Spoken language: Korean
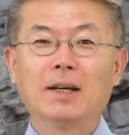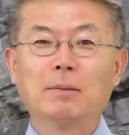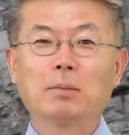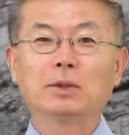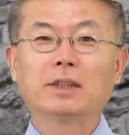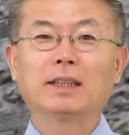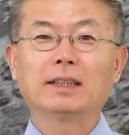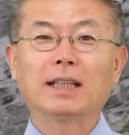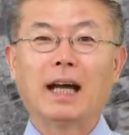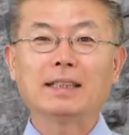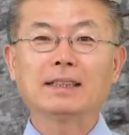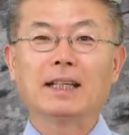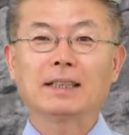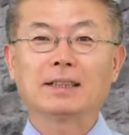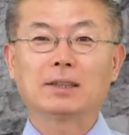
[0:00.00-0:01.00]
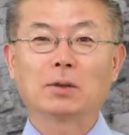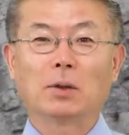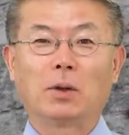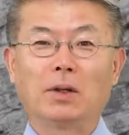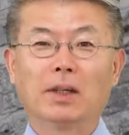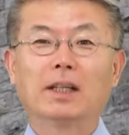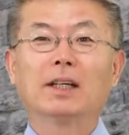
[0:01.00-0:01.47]
모세는 앉아
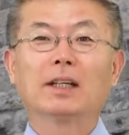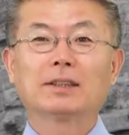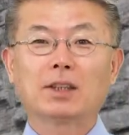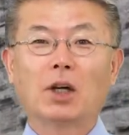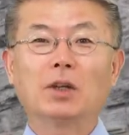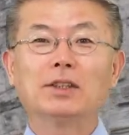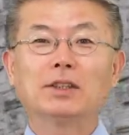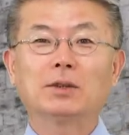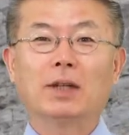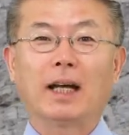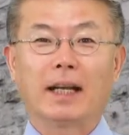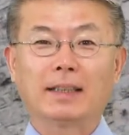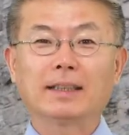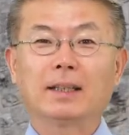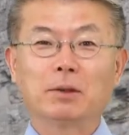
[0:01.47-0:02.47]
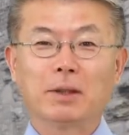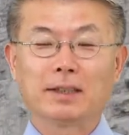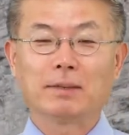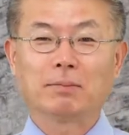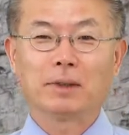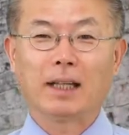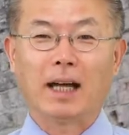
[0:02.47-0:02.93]
있지도 서 있지도 않았다고
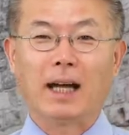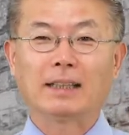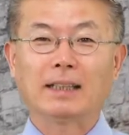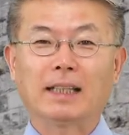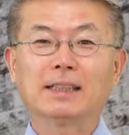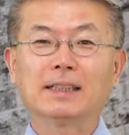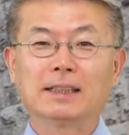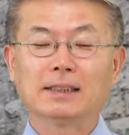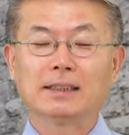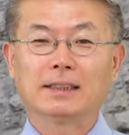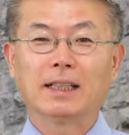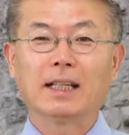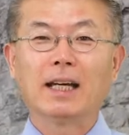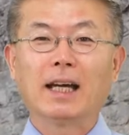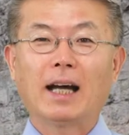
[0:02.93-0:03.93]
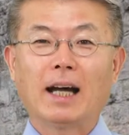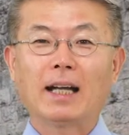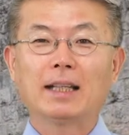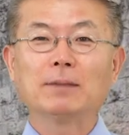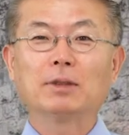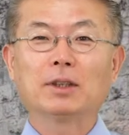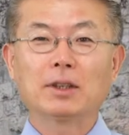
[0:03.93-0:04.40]
했습니다. 단지 그는
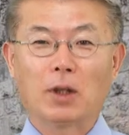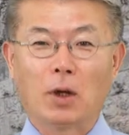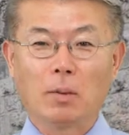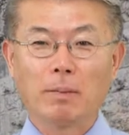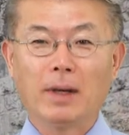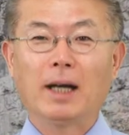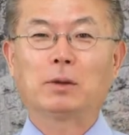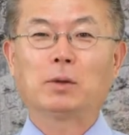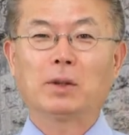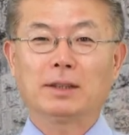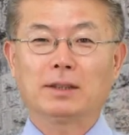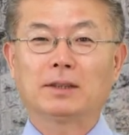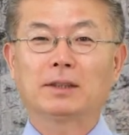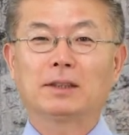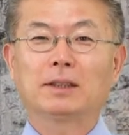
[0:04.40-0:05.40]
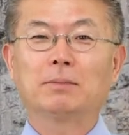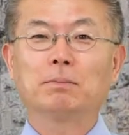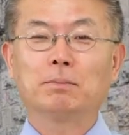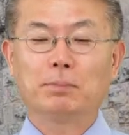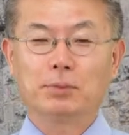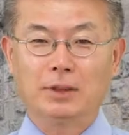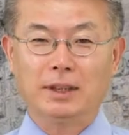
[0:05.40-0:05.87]
하나님을 경배하고
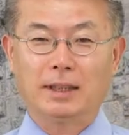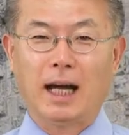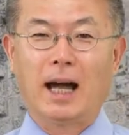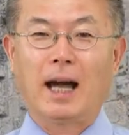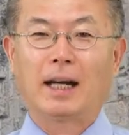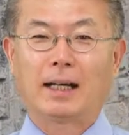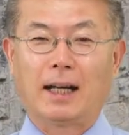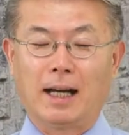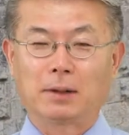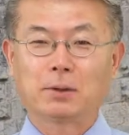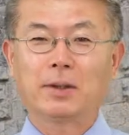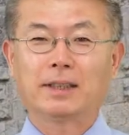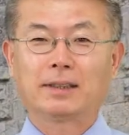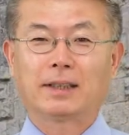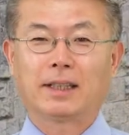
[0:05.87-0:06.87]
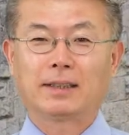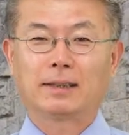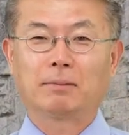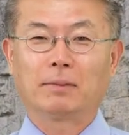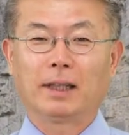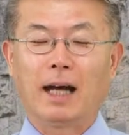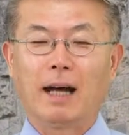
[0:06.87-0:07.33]
있었을 뿐이다라고
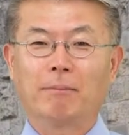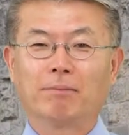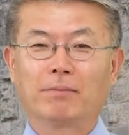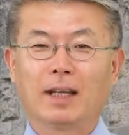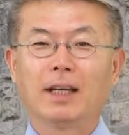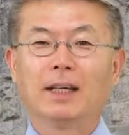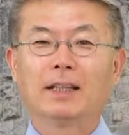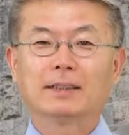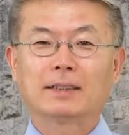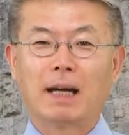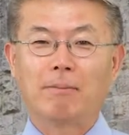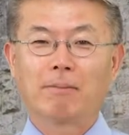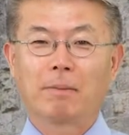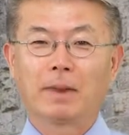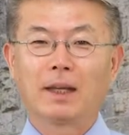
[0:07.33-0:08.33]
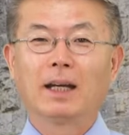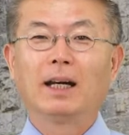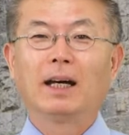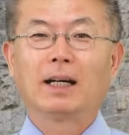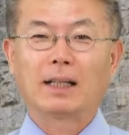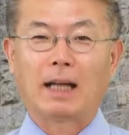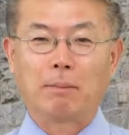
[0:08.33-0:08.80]
해석했습니다. 3.
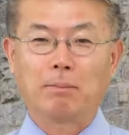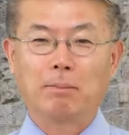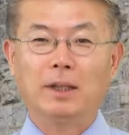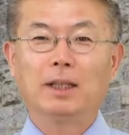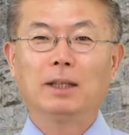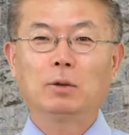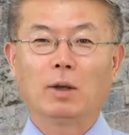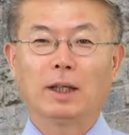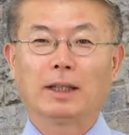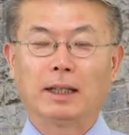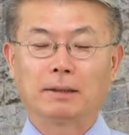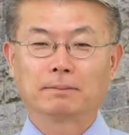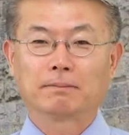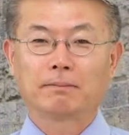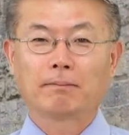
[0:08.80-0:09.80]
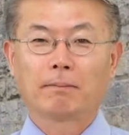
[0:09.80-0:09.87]
랍비 요한안